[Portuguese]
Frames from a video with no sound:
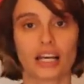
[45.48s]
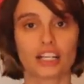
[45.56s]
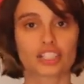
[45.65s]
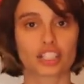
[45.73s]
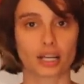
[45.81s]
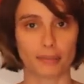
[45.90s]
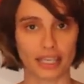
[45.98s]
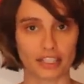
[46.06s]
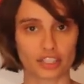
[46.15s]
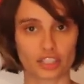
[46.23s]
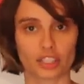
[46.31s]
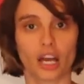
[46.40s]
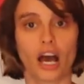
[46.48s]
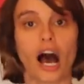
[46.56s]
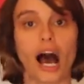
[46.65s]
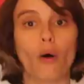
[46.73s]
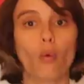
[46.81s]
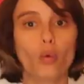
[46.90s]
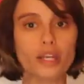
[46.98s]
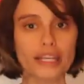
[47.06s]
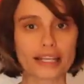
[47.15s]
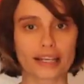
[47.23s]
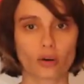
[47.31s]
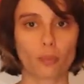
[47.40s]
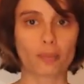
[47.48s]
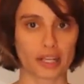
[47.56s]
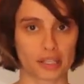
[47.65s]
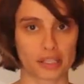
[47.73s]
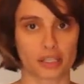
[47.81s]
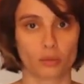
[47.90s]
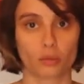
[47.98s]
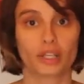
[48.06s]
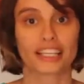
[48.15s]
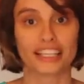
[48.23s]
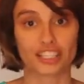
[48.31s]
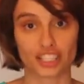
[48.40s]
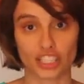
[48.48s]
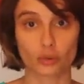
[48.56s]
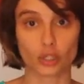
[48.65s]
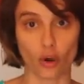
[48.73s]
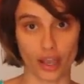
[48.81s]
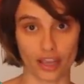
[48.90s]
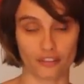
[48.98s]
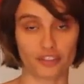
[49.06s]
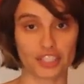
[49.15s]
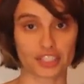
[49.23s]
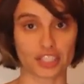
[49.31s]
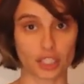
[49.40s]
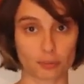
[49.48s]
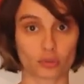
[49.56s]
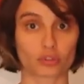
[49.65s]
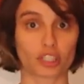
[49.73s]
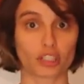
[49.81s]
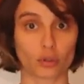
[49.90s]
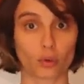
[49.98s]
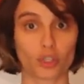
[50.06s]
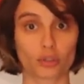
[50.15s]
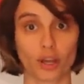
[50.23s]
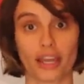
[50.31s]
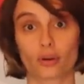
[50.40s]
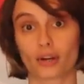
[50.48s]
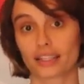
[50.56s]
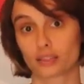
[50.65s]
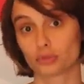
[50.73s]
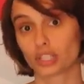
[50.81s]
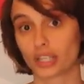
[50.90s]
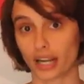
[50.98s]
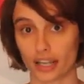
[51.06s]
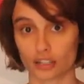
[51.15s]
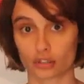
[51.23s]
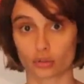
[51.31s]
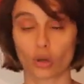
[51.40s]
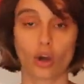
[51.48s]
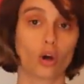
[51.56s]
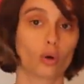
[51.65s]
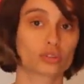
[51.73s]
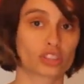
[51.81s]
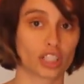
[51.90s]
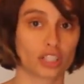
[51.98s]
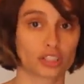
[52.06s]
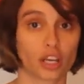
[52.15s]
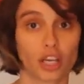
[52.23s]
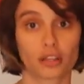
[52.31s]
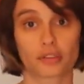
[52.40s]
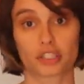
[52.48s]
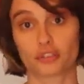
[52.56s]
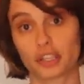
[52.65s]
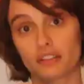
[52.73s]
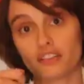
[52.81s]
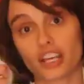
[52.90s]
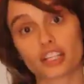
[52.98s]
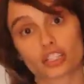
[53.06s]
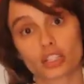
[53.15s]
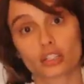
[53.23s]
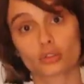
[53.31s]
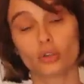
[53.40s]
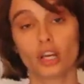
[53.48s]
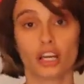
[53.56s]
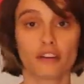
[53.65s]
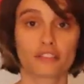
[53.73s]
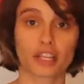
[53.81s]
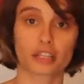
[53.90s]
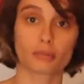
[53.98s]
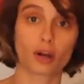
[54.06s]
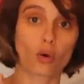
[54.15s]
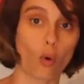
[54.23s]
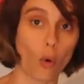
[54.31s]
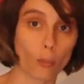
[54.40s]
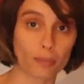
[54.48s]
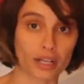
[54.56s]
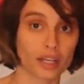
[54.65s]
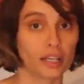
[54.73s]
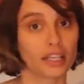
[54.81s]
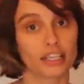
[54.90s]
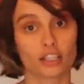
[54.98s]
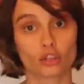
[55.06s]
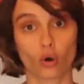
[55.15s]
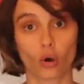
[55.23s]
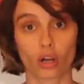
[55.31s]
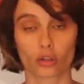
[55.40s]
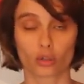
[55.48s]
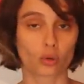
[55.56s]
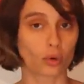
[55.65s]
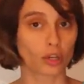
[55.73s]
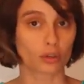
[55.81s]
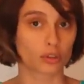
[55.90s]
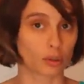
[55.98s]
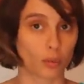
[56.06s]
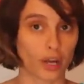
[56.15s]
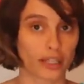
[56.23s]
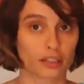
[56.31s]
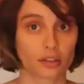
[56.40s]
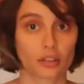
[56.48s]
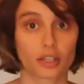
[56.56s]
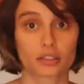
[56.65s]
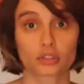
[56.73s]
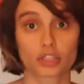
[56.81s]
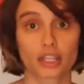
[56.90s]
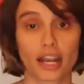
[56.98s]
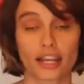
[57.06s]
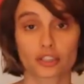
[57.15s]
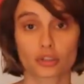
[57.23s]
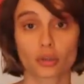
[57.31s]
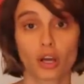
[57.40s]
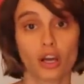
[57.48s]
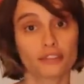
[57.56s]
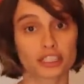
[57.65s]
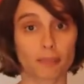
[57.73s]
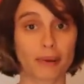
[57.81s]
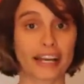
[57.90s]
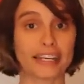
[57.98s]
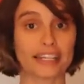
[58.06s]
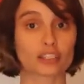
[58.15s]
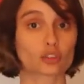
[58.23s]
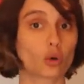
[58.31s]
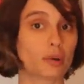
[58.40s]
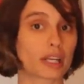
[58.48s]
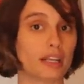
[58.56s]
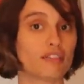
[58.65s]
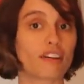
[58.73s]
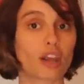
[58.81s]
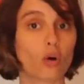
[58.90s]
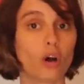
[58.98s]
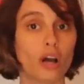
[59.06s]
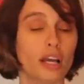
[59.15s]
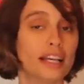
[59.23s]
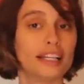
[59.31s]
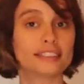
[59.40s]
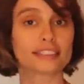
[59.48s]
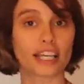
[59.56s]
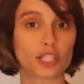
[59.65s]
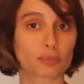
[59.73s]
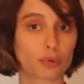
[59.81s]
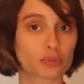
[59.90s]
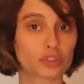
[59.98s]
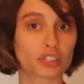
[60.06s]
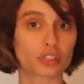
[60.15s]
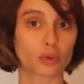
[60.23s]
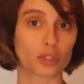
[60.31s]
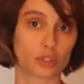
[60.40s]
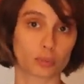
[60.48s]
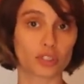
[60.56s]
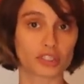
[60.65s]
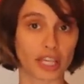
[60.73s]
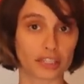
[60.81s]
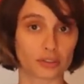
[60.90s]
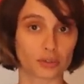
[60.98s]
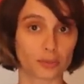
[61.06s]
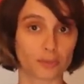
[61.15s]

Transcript: Antigamente, a única operação que tinha o IOF de 6,38 era o cartão de crédito, ou seja, se você estivesse viajando, fizesse uma compra em dólar ou em qualquer outra moeda no seu cartão de crédito, você pagaria sobre aquele valor 6,38%.